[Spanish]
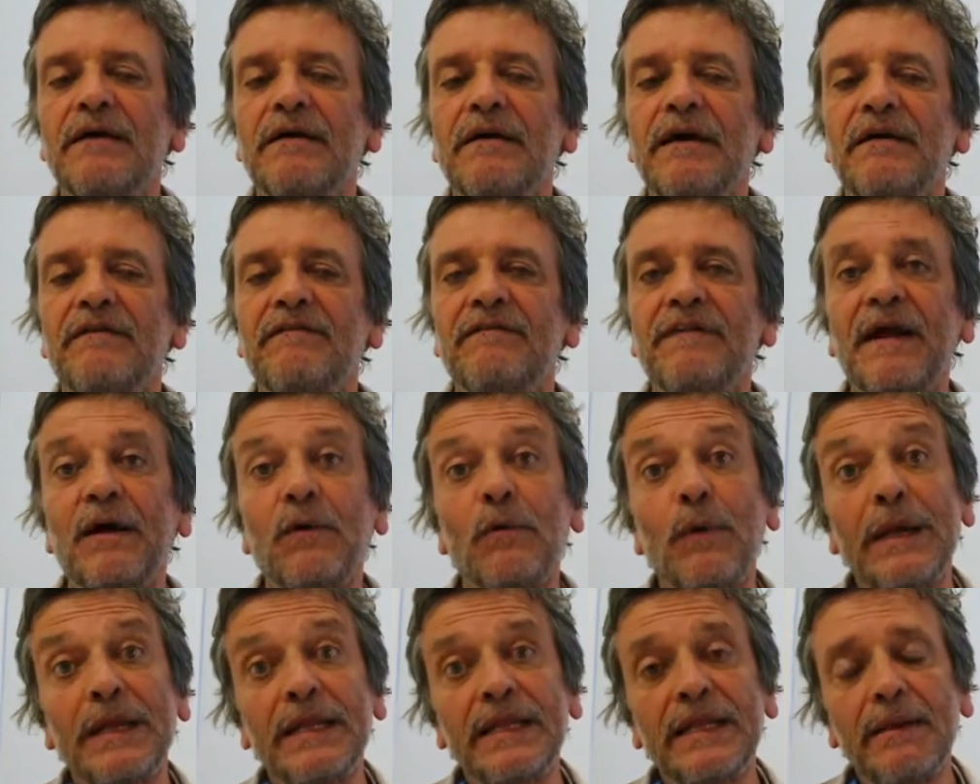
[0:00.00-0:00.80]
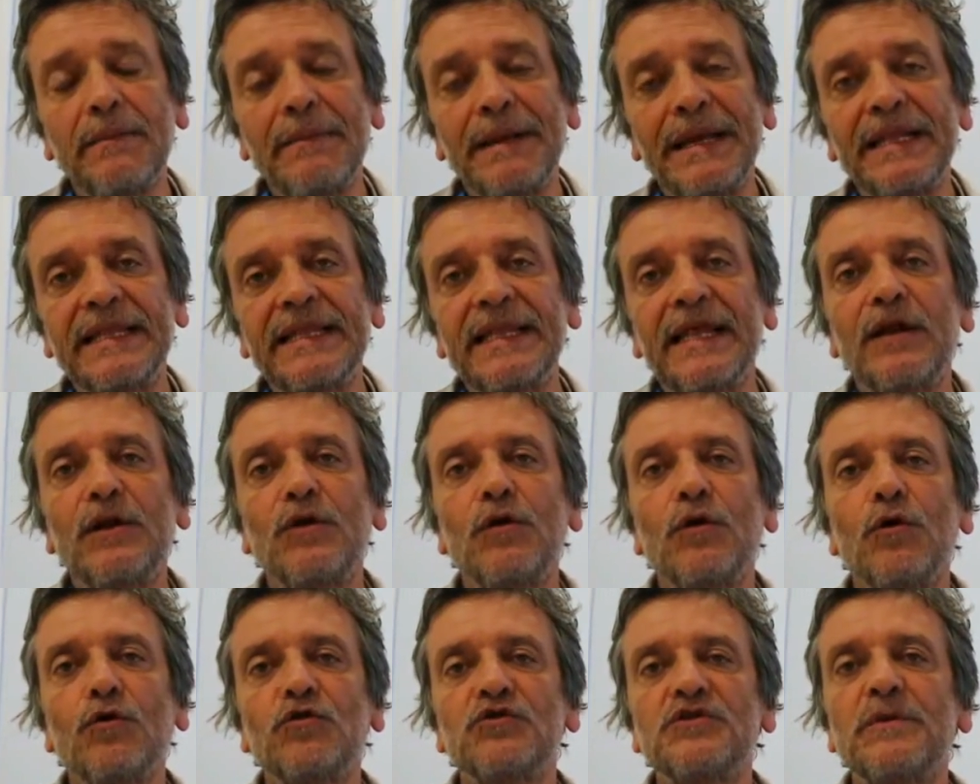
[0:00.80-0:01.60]
eh, frecuentemente
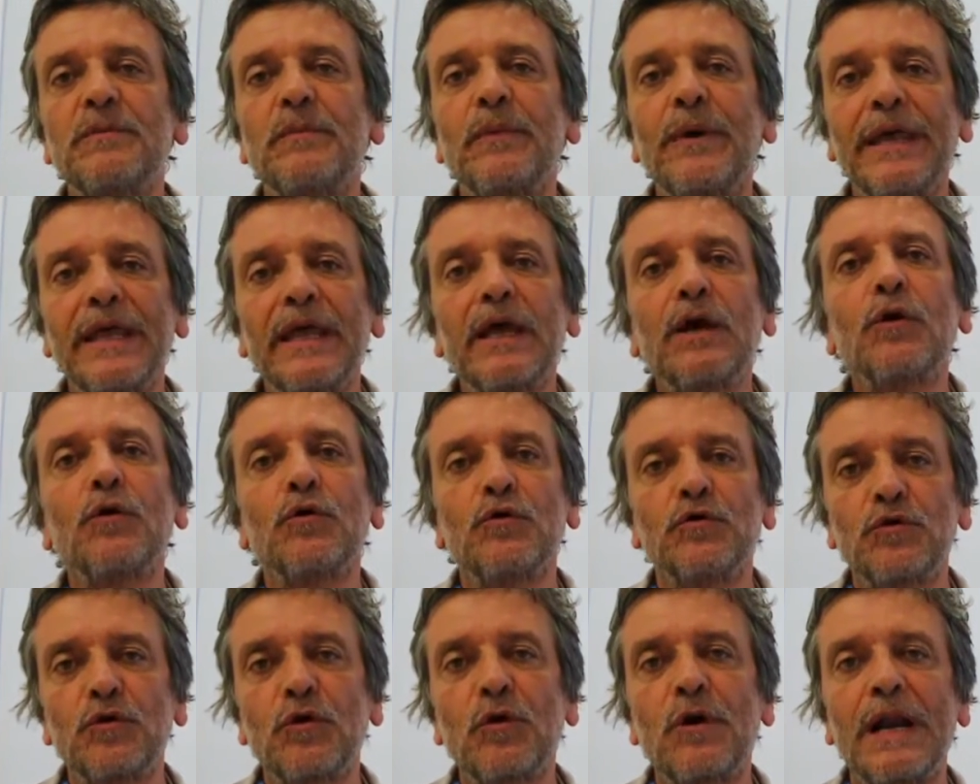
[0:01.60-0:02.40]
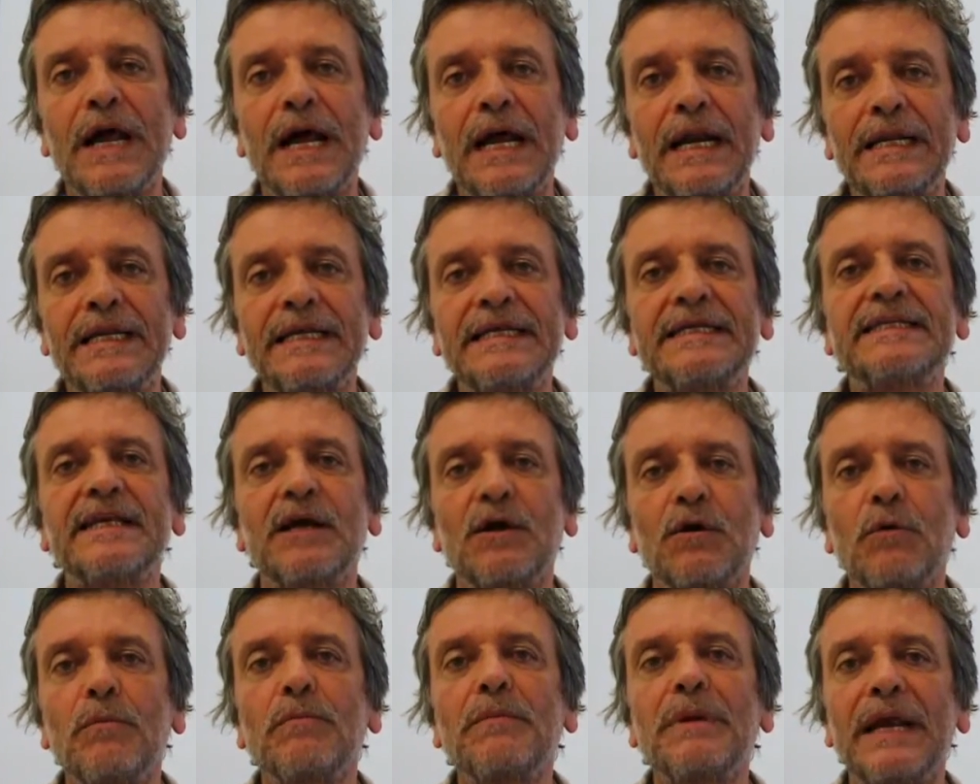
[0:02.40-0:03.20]
no se pueden controlar y
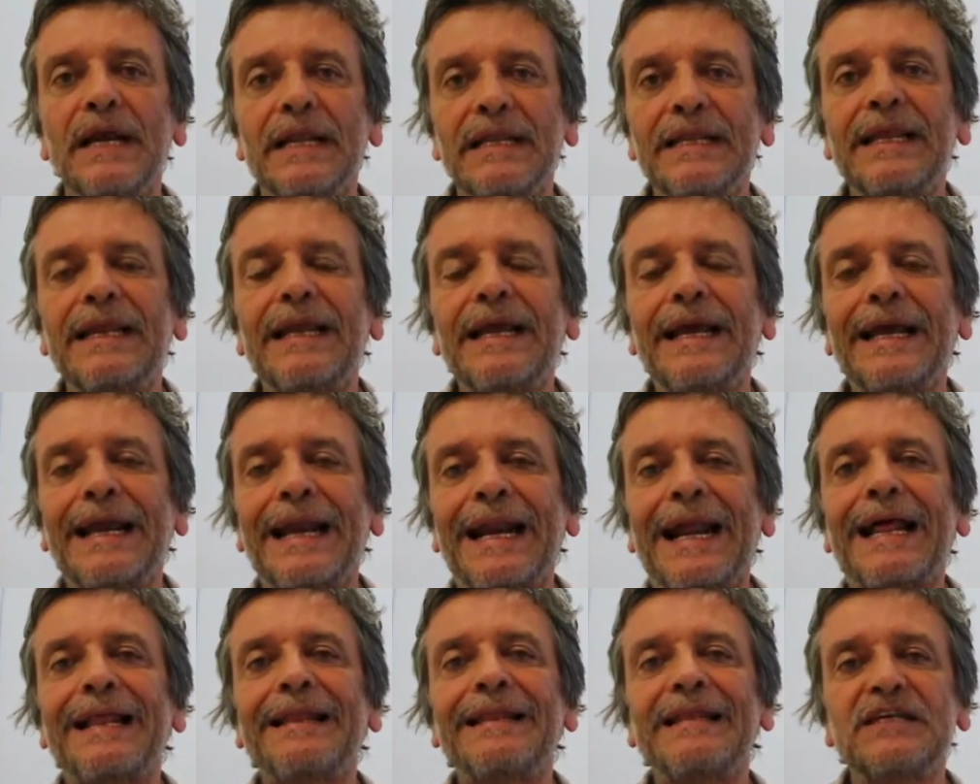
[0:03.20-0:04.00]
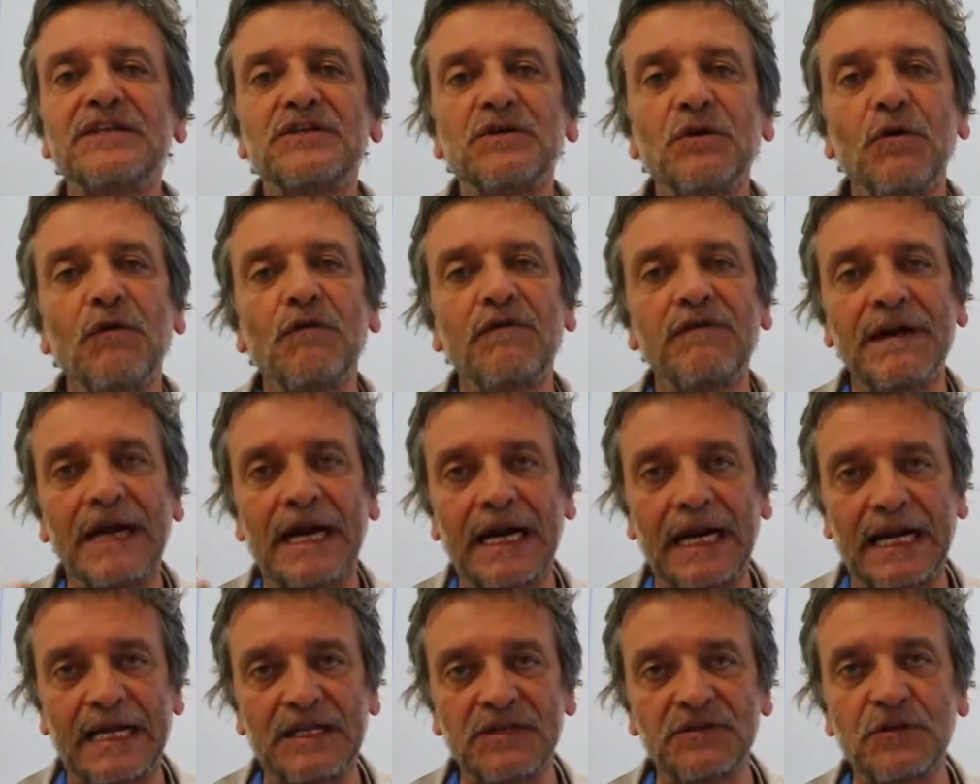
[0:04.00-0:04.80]
se convierten en grandes
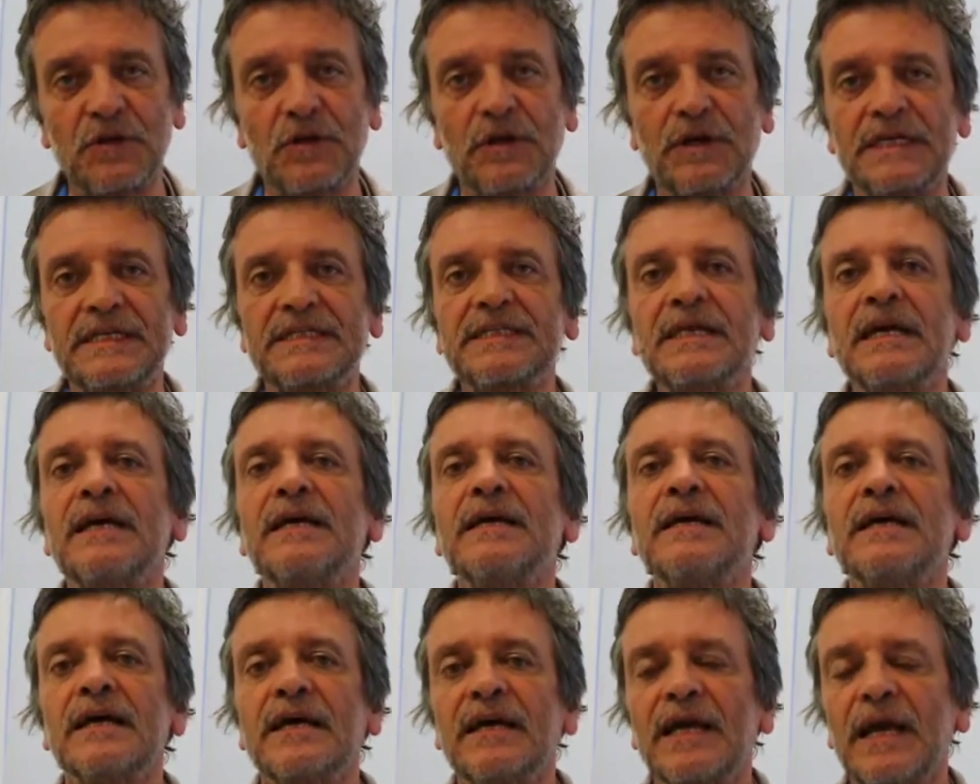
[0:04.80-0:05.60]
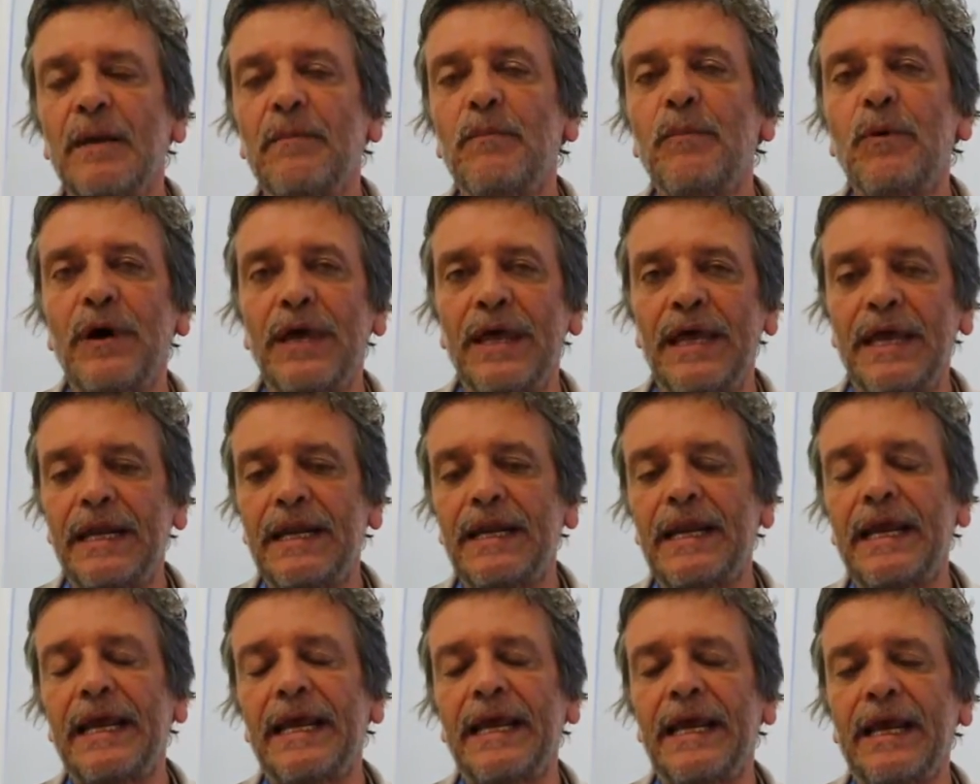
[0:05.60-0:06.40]
conflagraciones que
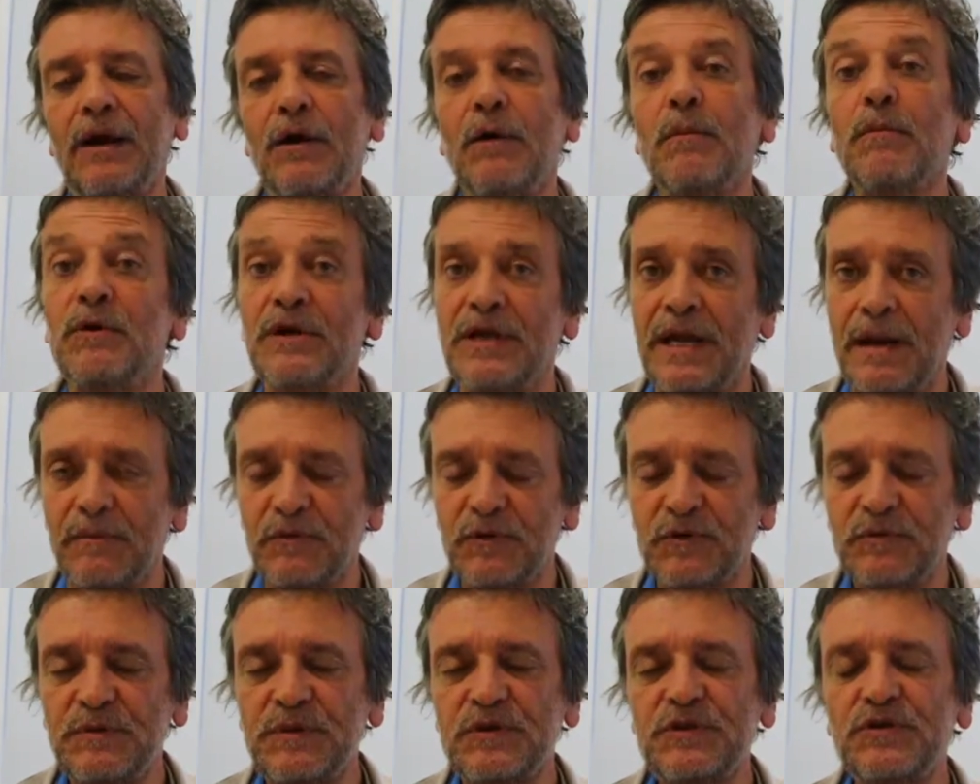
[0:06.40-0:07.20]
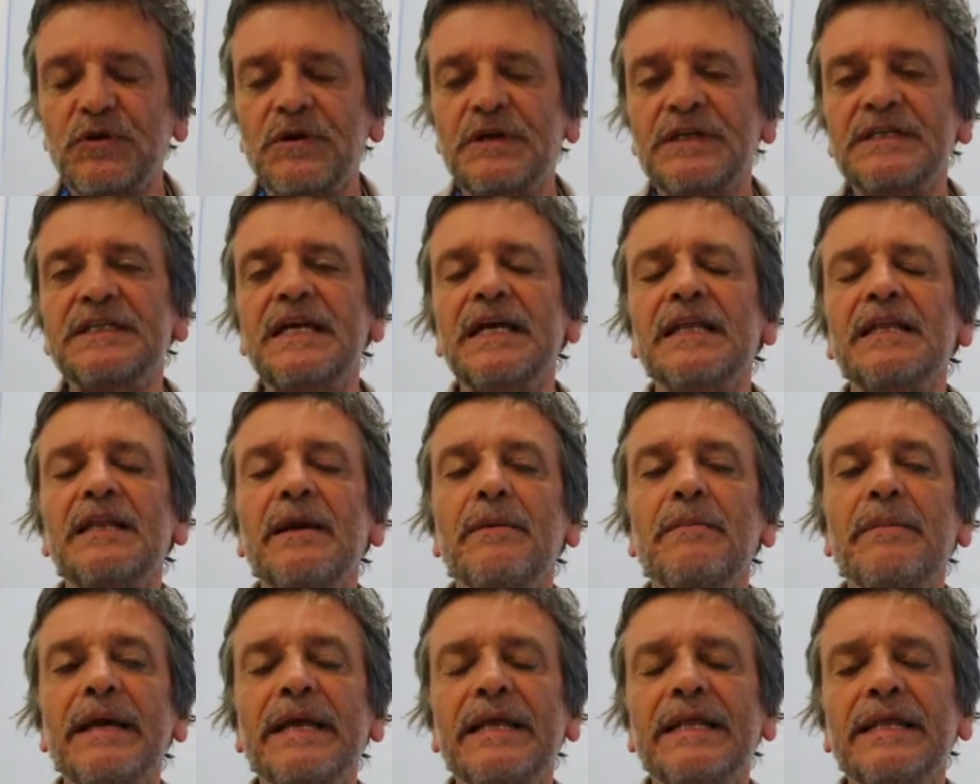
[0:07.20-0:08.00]
pueden, eh, como ya hemos visto
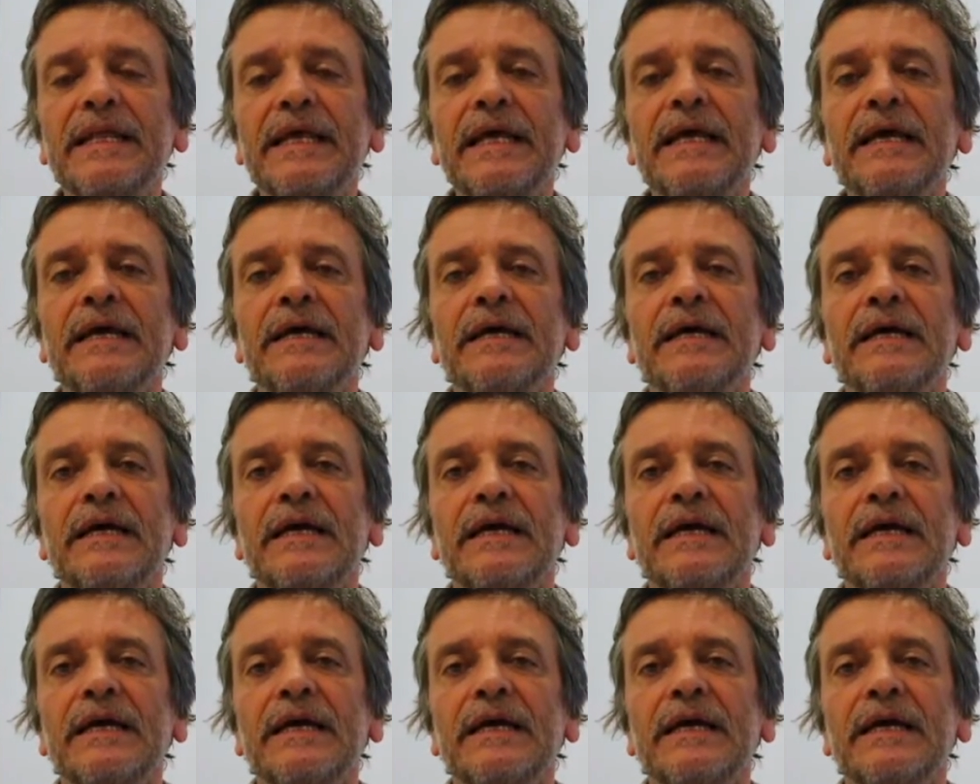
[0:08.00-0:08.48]
recientemente,